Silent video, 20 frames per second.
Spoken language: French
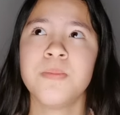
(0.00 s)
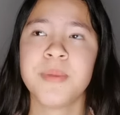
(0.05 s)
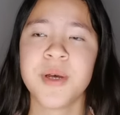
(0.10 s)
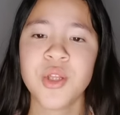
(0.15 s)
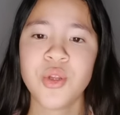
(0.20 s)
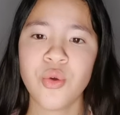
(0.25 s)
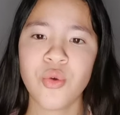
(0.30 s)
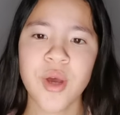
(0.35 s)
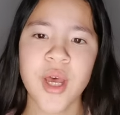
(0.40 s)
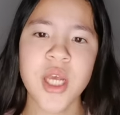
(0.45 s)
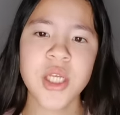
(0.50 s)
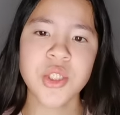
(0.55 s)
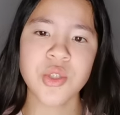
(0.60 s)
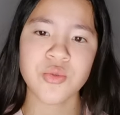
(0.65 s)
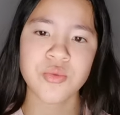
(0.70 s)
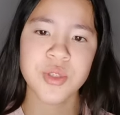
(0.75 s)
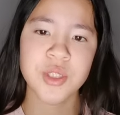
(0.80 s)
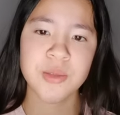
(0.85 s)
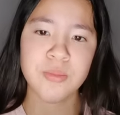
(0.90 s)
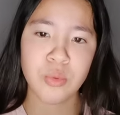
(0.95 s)
pas de
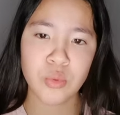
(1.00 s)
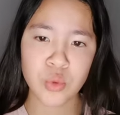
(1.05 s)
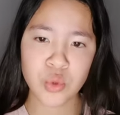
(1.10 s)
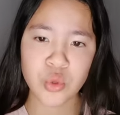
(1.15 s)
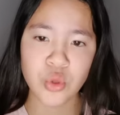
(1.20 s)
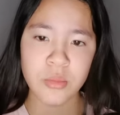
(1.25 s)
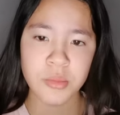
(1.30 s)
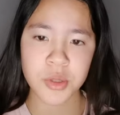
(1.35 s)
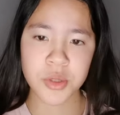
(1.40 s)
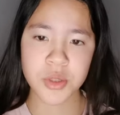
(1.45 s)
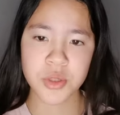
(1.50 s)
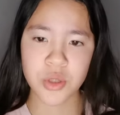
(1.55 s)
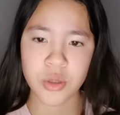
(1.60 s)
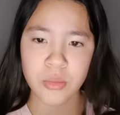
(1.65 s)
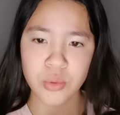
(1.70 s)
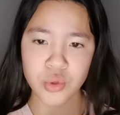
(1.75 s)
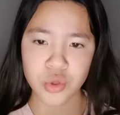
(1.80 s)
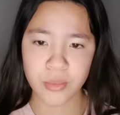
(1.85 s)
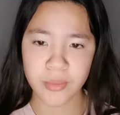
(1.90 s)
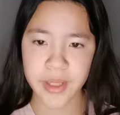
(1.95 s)
wesh, on dit bonjour
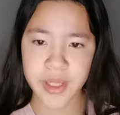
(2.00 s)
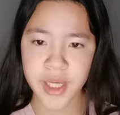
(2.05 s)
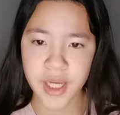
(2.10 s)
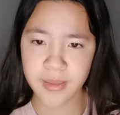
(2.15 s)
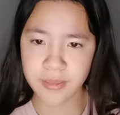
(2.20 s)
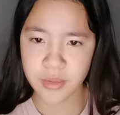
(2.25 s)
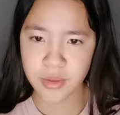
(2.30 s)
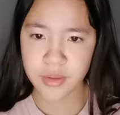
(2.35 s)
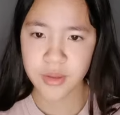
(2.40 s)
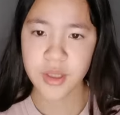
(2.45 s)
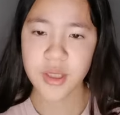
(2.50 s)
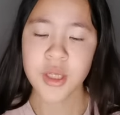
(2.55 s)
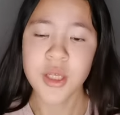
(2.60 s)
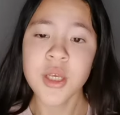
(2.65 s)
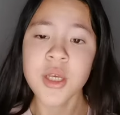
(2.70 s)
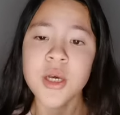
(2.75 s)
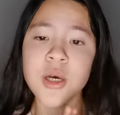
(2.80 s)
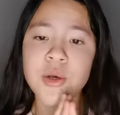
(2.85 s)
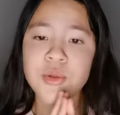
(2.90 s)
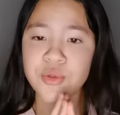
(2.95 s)
monsieur, bonjour madame.
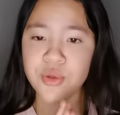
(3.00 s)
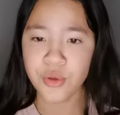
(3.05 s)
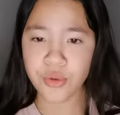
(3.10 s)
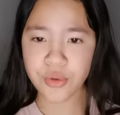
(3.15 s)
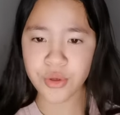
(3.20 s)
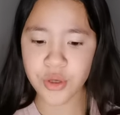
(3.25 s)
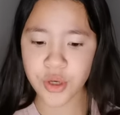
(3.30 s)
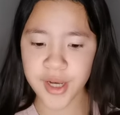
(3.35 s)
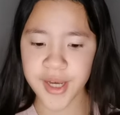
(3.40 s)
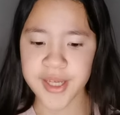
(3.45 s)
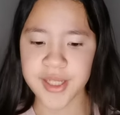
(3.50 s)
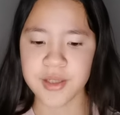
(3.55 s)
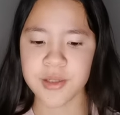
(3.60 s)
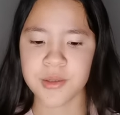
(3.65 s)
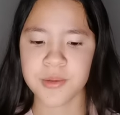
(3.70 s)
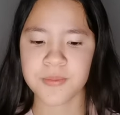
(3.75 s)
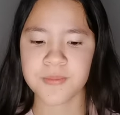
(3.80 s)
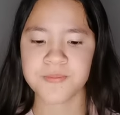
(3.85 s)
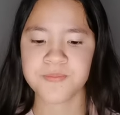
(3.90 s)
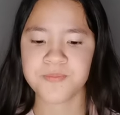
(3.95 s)
Tenue
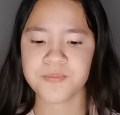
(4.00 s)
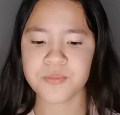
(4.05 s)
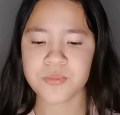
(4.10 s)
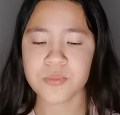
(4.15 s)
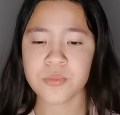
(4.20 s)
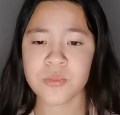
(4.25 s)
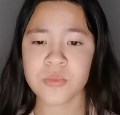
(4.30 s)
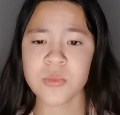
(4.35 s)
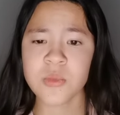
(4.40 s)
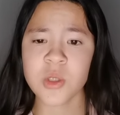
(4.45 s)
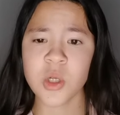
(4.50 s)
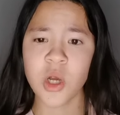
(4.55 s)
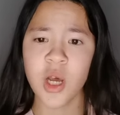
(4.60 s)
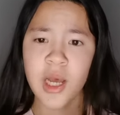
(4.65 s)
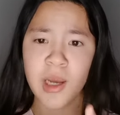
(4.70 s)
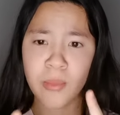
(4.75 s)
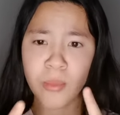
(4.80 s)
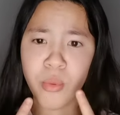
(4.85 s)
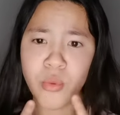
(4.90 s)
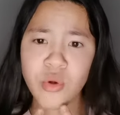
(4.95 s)
correcte.
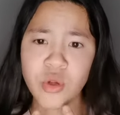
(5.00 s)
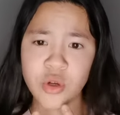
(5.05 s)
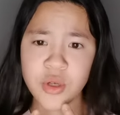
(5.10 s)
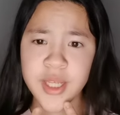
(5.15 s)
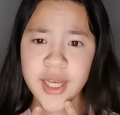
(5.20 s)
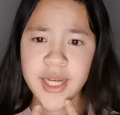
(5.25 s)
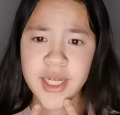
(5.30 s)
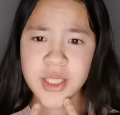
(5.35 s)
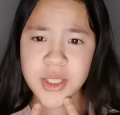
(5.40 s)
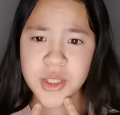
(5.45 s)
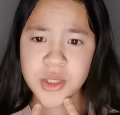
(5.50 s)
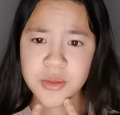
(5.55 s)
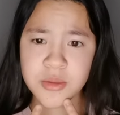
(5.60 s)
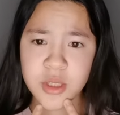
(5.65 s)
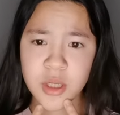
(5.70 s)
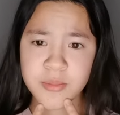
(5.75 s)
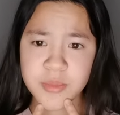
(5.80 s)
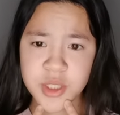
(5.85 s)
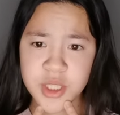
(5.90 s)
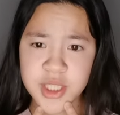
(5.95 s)
Un bon
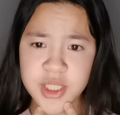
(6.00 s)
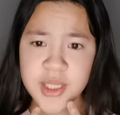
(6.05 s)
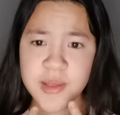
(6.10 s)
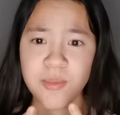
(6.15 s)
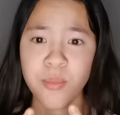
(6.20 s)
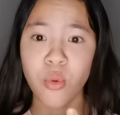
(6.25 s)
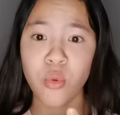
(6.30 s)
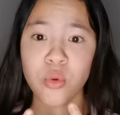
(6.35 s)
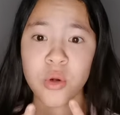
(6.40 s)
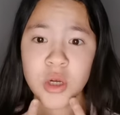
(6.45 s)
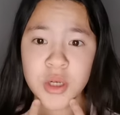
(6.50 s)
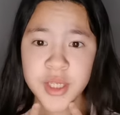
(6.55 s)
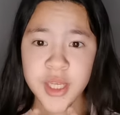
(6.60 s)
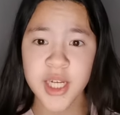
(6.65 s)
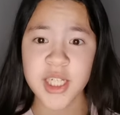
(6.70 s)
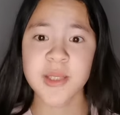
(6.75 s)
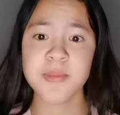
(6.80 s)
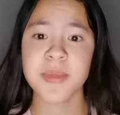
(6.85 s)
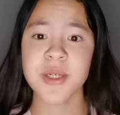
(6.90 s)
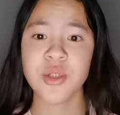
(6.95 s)
langage, comme j'ai dit, bon
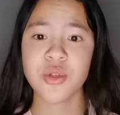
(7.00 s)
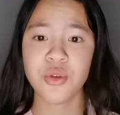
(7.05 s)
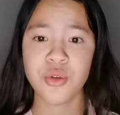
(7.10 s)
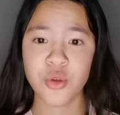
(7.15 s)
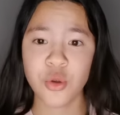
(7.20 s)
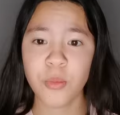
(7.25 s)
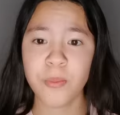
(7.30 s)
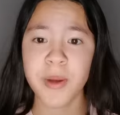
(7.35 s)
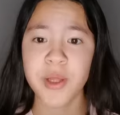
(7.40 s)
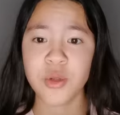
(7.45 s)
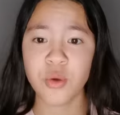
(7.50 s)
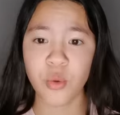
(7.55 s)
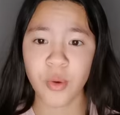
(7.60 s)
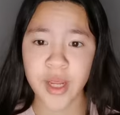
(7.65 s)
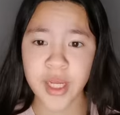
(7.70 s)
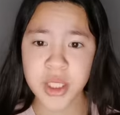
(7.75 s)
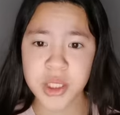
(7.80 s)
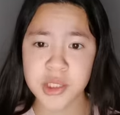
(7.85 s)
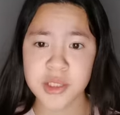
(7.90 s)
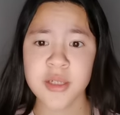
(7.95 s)
langage, pas de yo, pas de
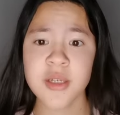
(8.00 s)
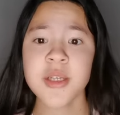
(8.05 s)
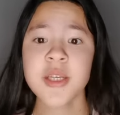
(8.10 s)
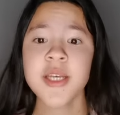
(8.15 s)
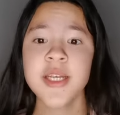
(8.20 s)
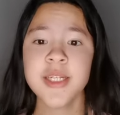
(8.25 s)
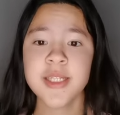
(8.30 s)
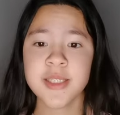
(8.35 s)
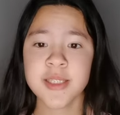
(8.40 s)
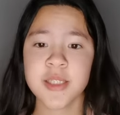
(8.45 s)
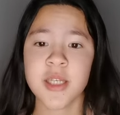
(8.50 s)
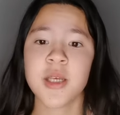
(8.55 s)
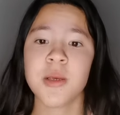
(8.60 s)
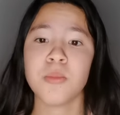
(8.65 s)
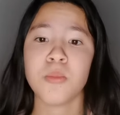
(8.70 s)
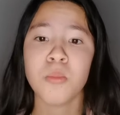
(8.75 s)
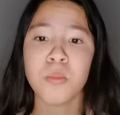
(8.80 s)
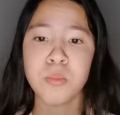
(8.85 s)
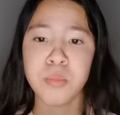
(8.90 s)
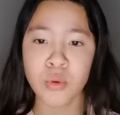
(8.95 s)
wesh,
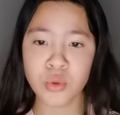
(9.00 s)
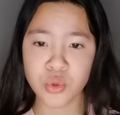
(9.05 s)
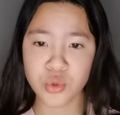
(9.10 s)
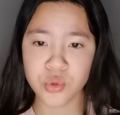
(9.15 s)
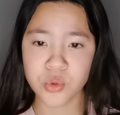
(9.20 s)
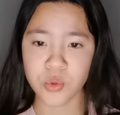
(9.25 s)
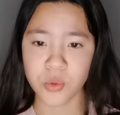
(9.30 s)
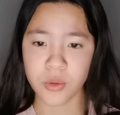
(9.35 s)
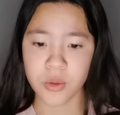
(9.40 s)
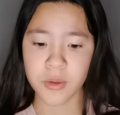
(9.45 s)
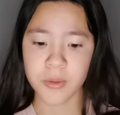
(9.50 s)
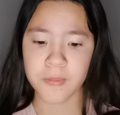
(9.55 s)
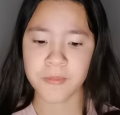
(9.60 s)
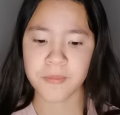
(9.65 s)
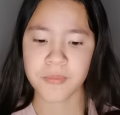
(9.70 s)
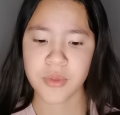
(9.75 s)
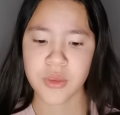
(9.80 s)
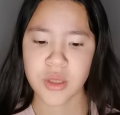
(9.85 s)
c'est bonjour.